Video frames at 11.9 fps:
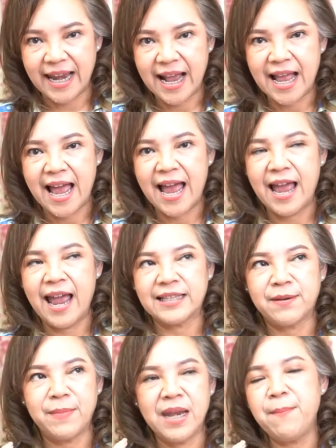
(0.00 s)
นะคะอาจ
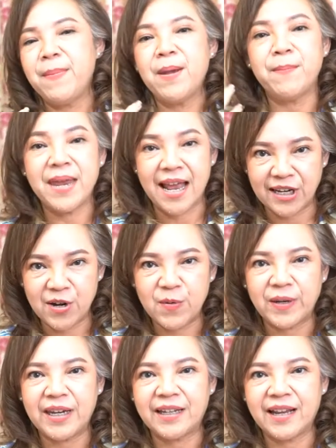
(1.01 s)
จะไม่ได้เป็นไปอย่างที่
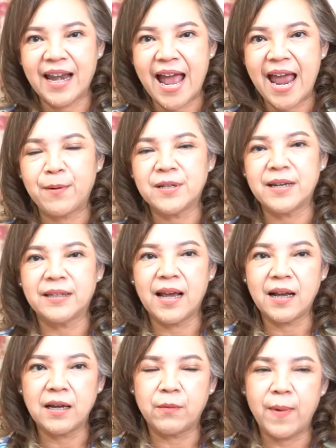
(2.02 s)
เราคิดก็ได้เพราะฉะนั้น
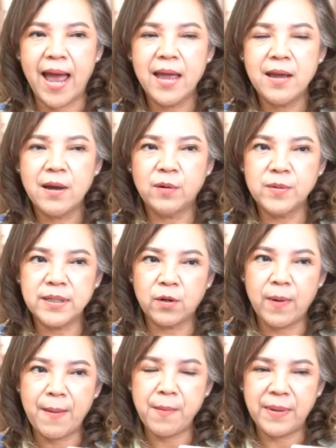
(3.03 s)
ถ้าเกิดว่ารู้สึก
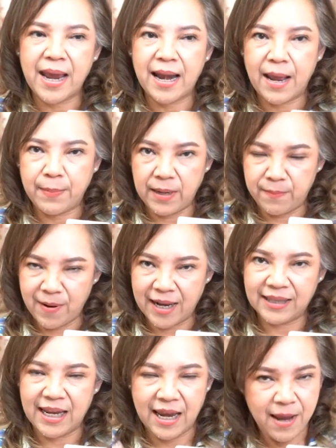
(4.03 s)
ว่ามันมีอะไรผิดปก
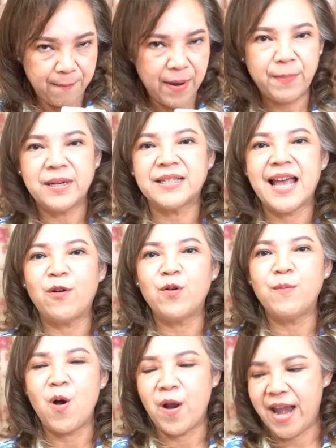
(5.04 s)
ติไปปรึกษา
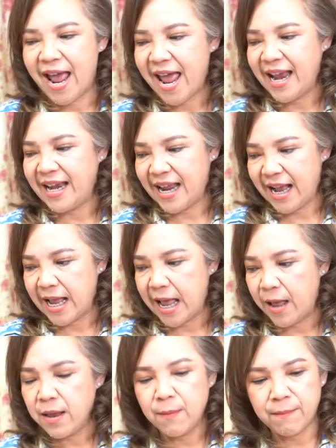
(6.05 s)
คุณหมอได้นะ
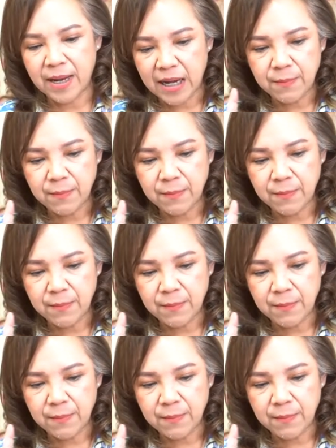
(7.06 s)
คะไม่